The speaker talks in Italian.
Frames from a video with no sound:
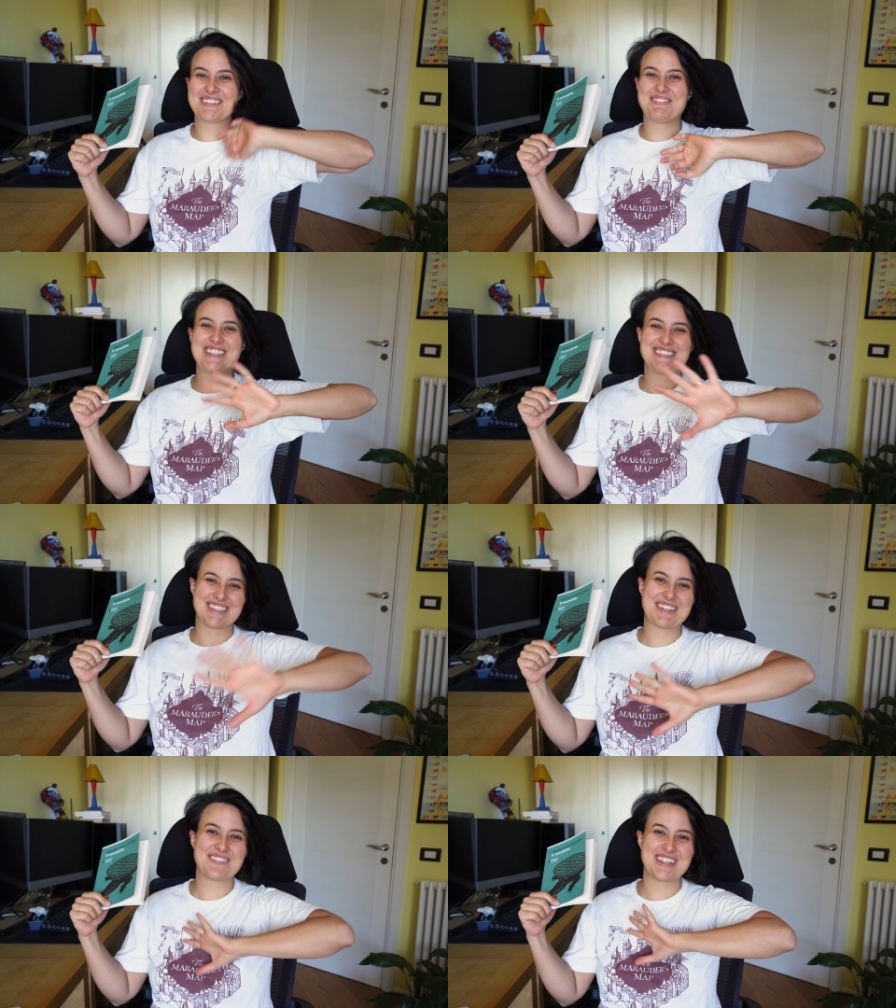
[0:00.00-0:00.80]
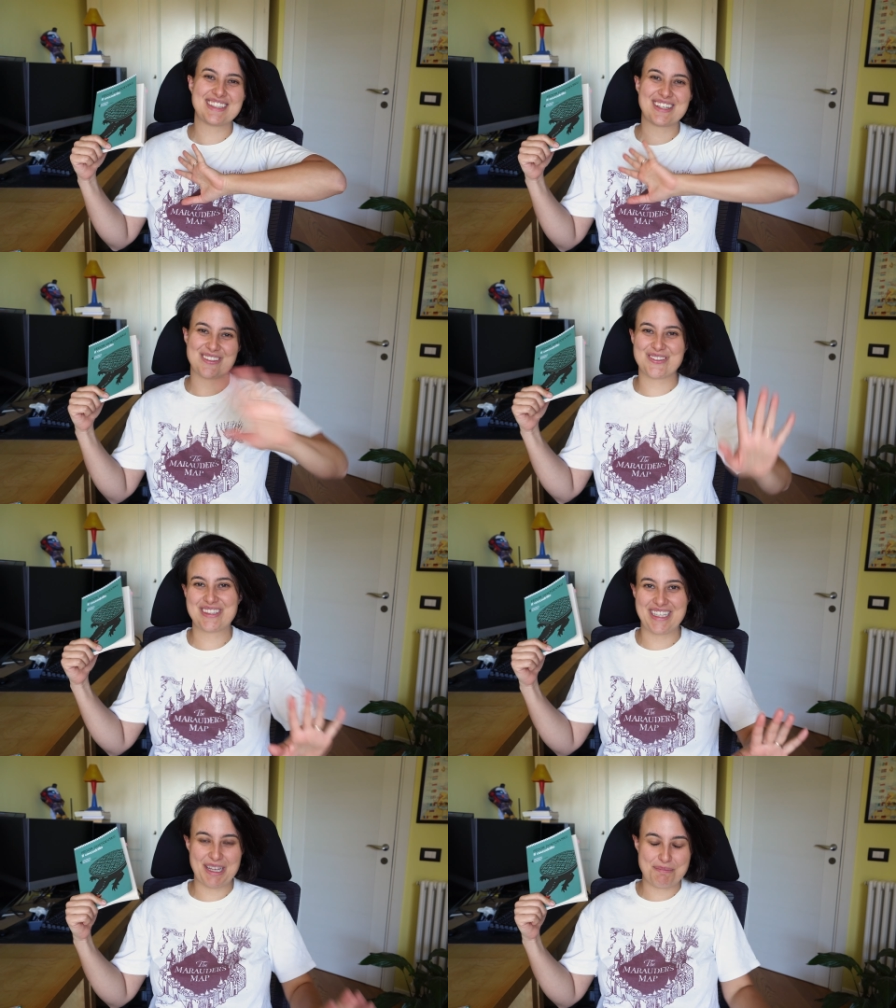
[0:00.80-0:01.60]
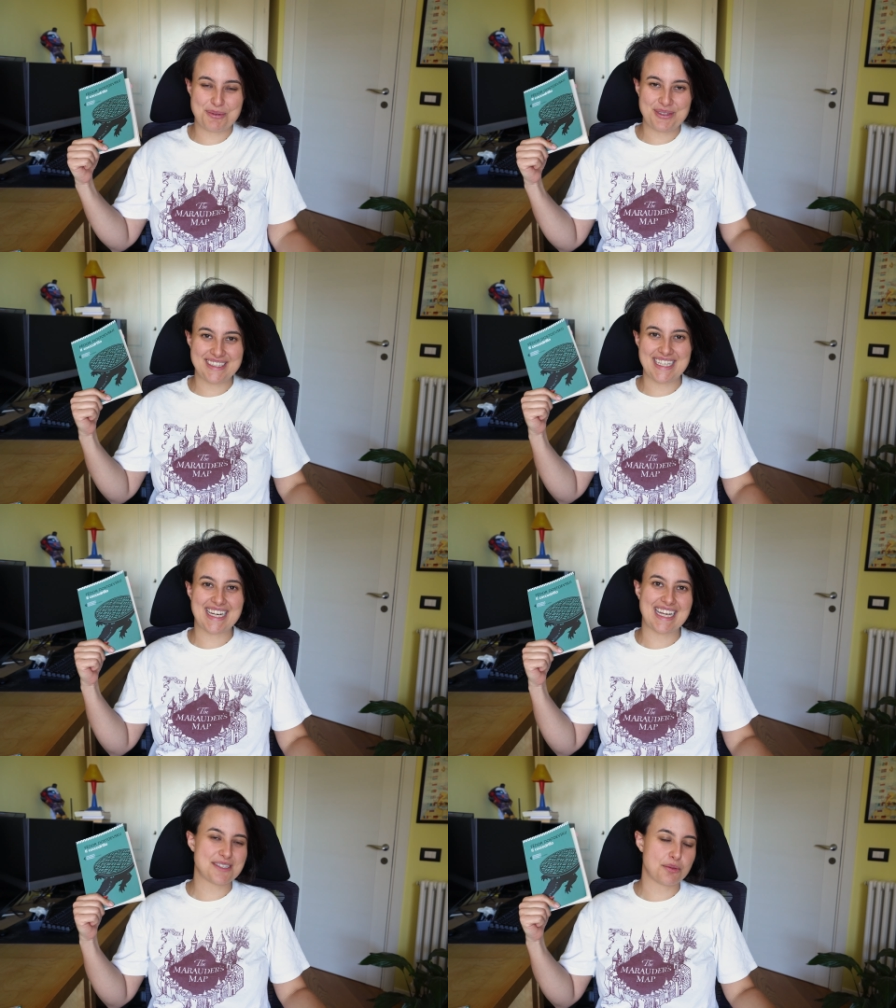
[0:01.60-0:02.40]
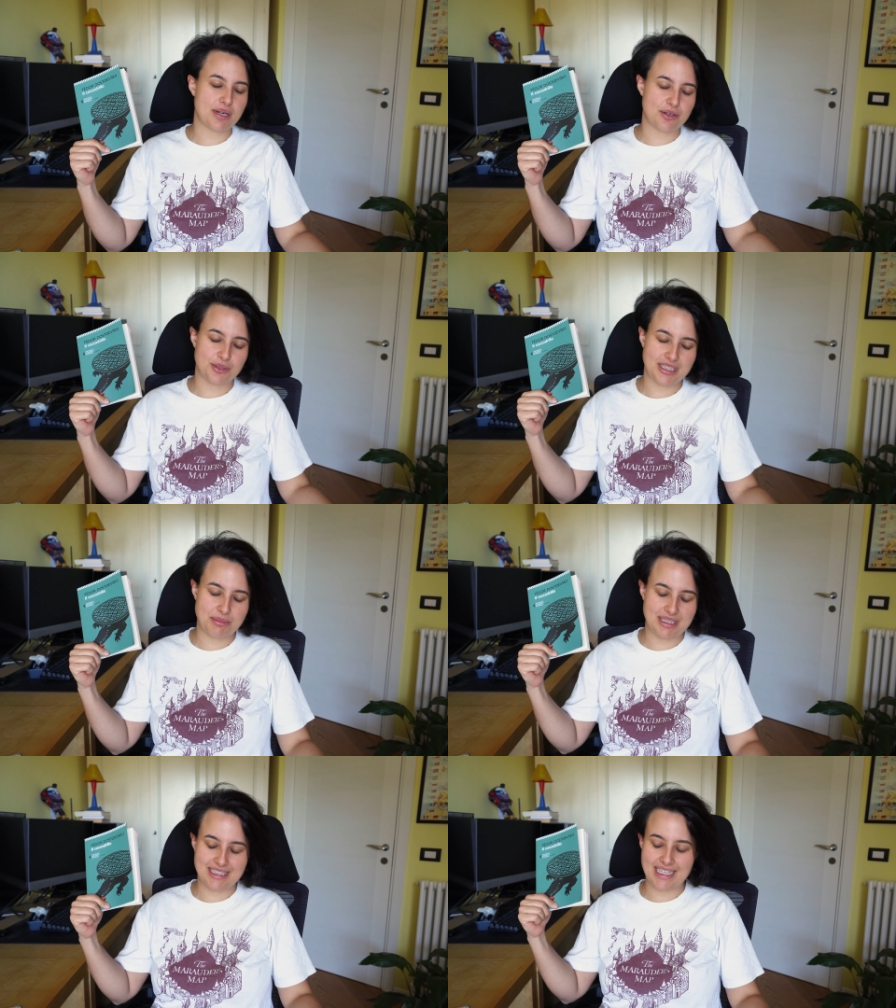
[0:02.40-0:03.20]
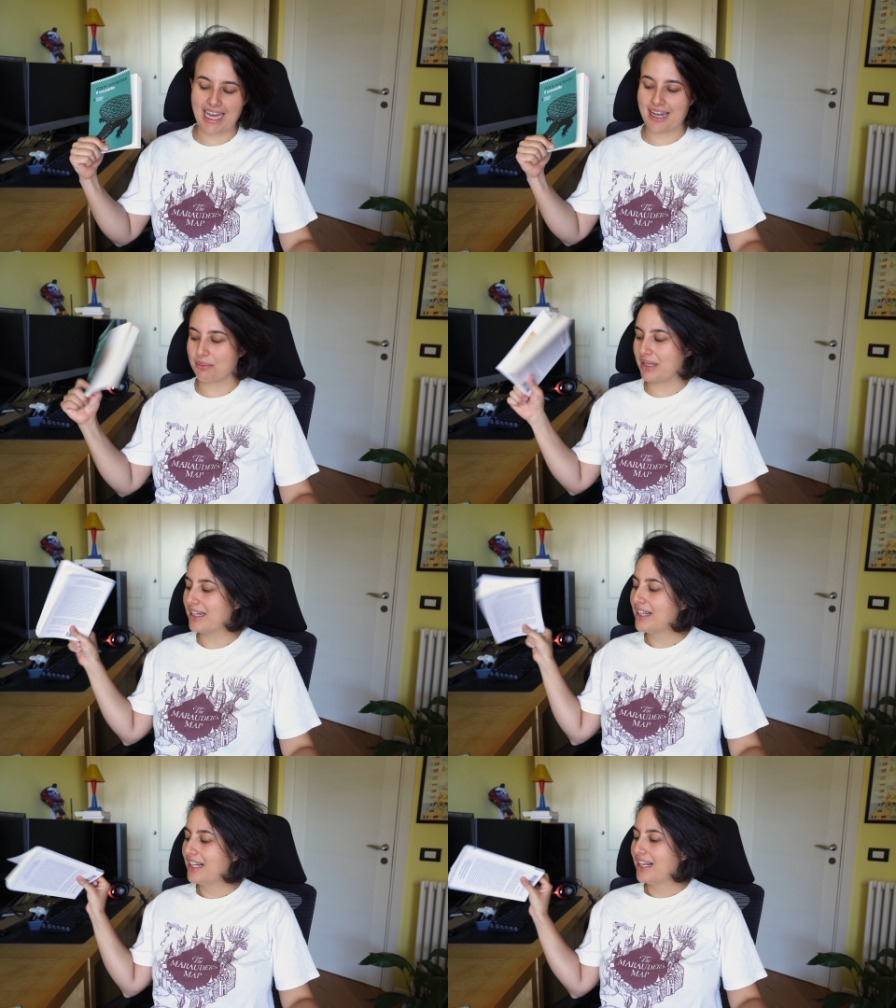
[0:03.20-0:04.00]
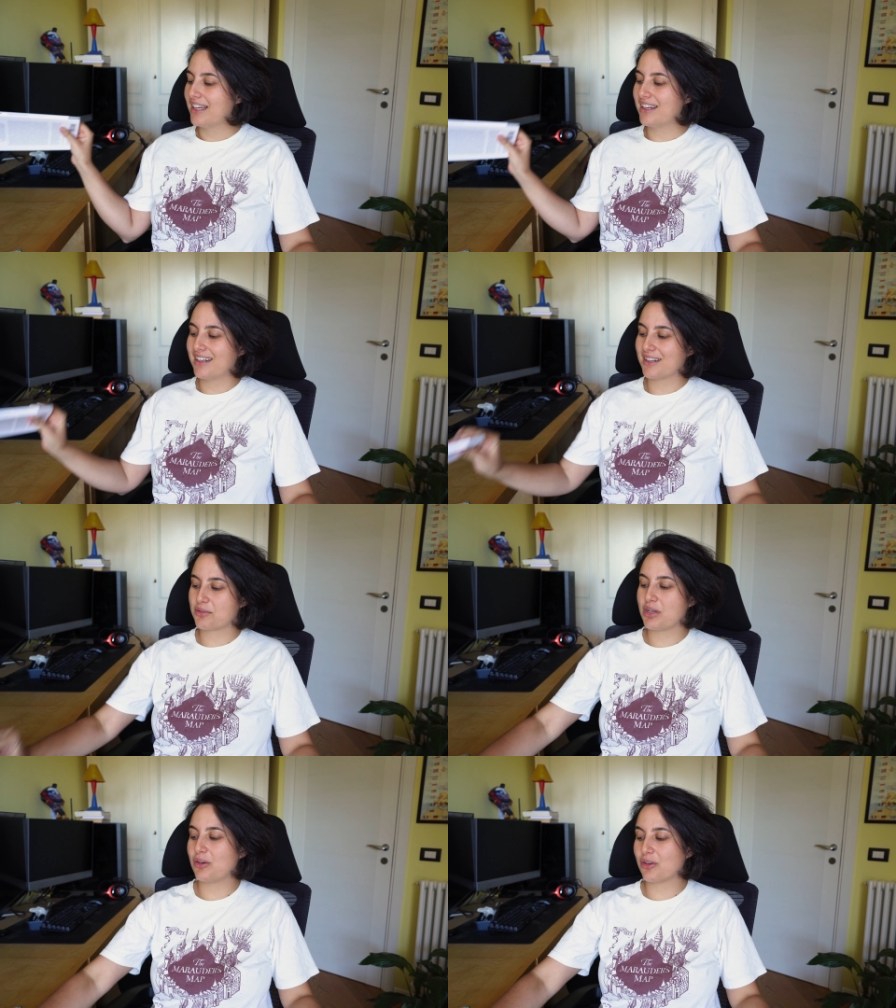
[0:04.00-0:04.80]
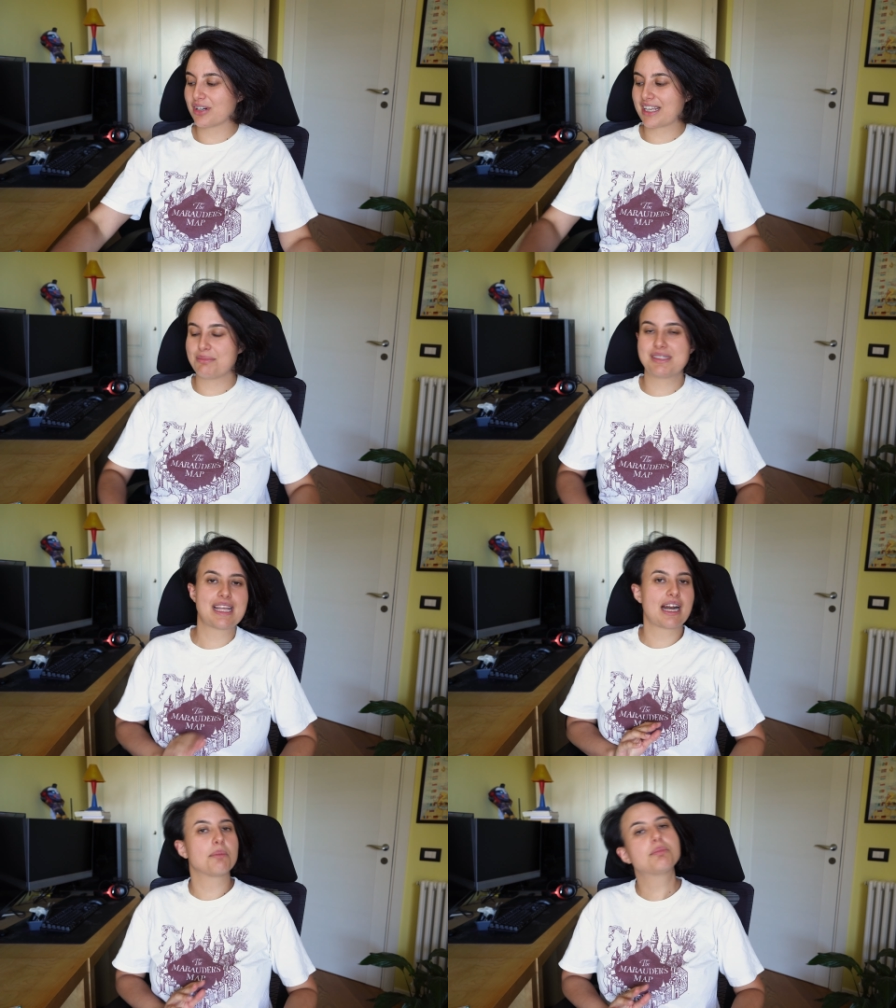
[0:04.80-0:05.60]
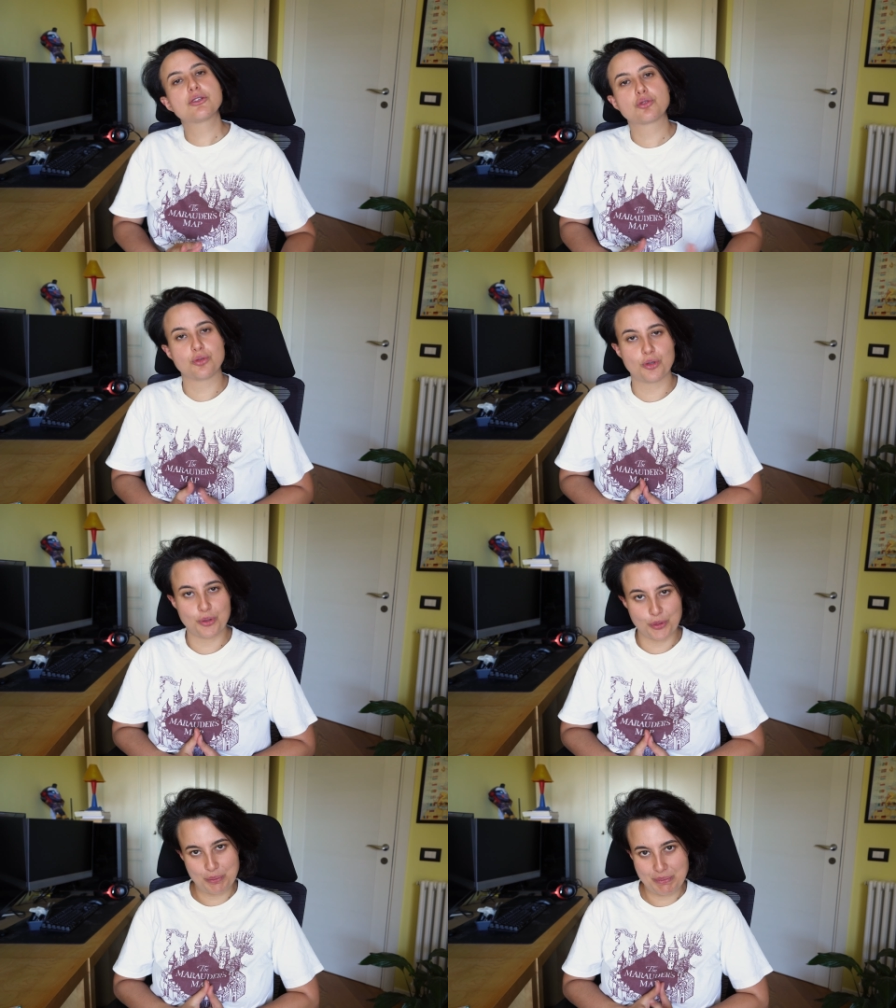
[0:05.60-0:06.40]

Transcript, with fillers: ma penso che prenderò tutti gli appunti del caso per non dimenticarmi eh, quello che mi sarà piaciuto o